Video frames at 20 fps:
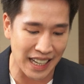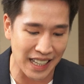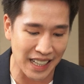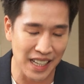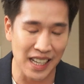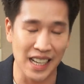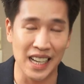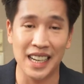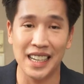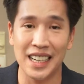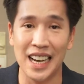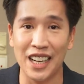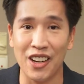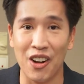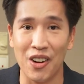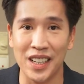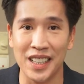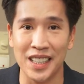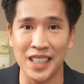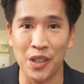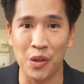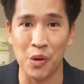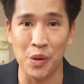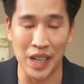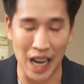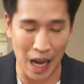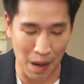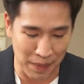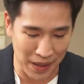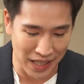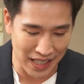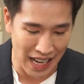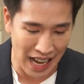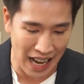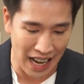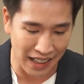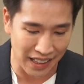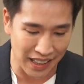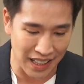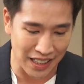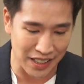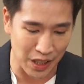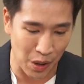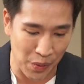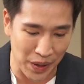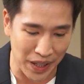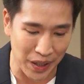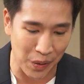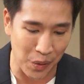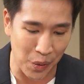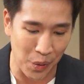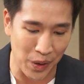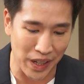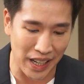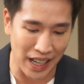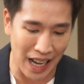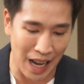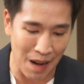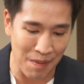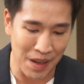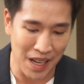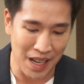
ยนั่นก็คือคุณอภิญญาเรืองทวีคูณนะครับ